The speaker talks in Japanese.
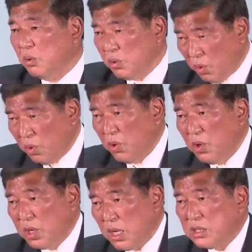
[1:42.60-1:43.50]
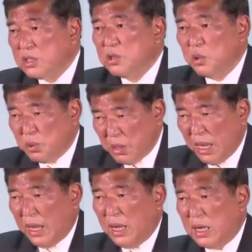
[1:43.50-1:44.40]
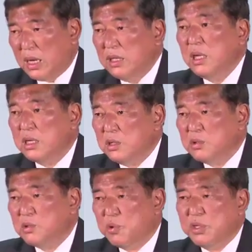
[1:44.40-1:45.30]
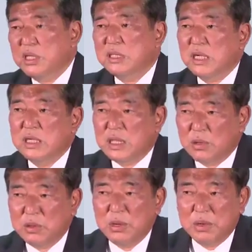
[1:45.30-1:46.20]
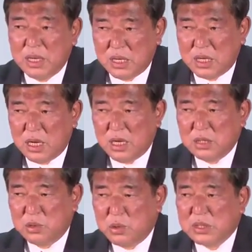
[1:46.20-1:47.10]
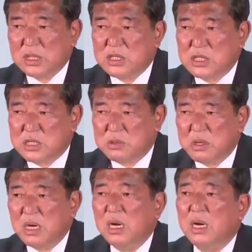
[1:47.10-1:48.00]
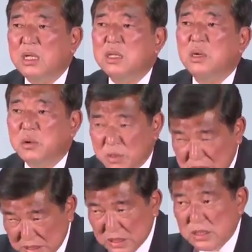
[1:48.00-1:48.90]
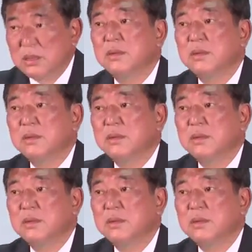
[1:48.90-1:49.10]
の活用はかなり有効になされたのではないかと私自身は考えております。